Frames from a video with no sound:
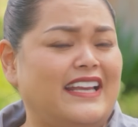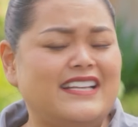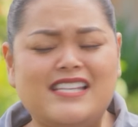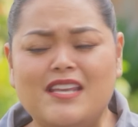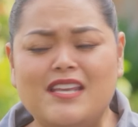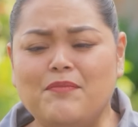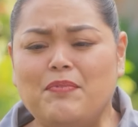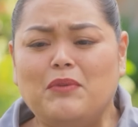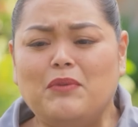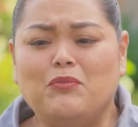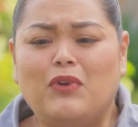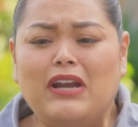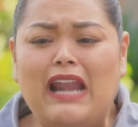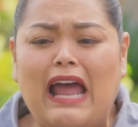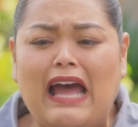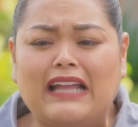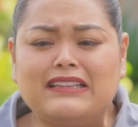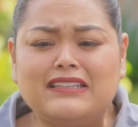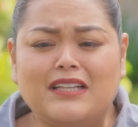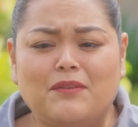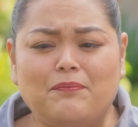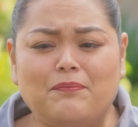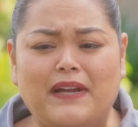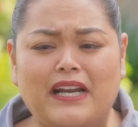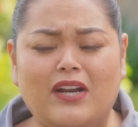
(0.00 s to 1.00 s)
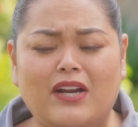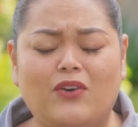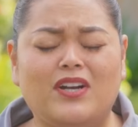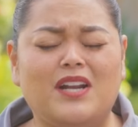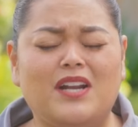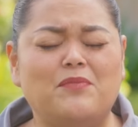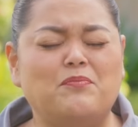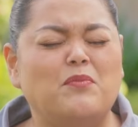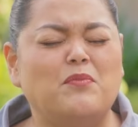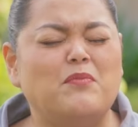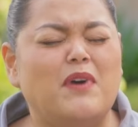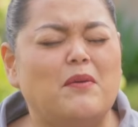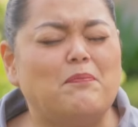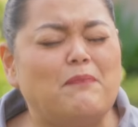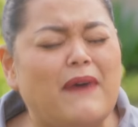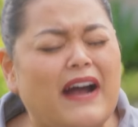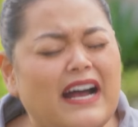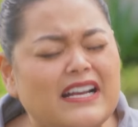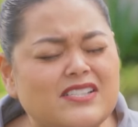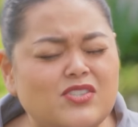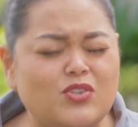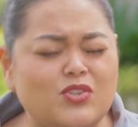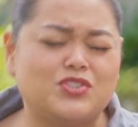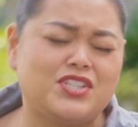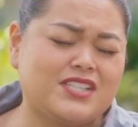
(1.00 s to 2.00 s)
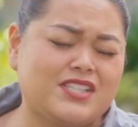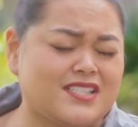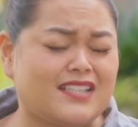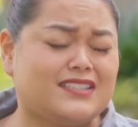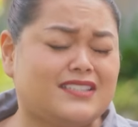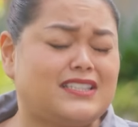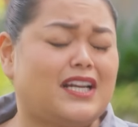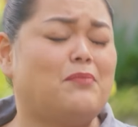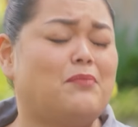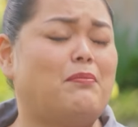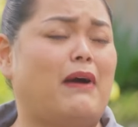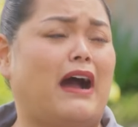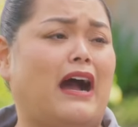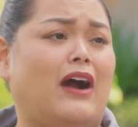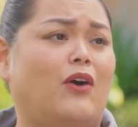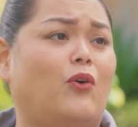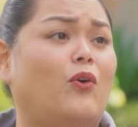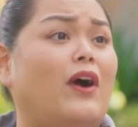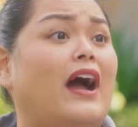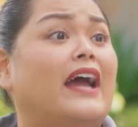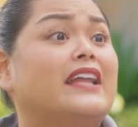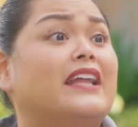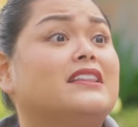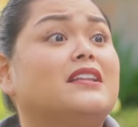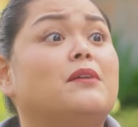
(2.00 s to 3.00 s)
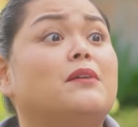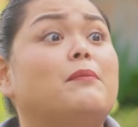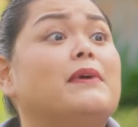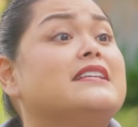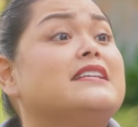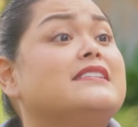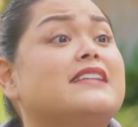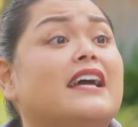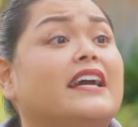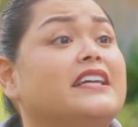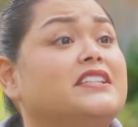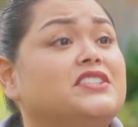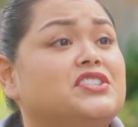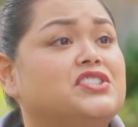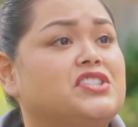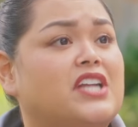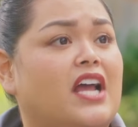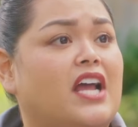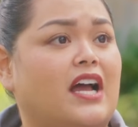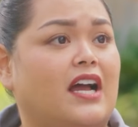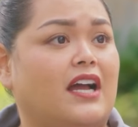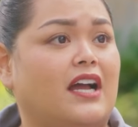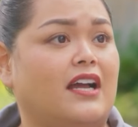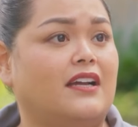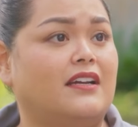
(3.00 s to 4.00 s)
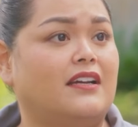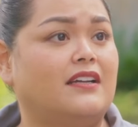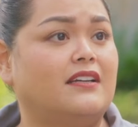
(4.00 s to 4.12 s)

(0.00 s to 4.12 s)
Isipin mo lahat ng panahon na pumapasok siya sa trabaho kahit na may sakit siya.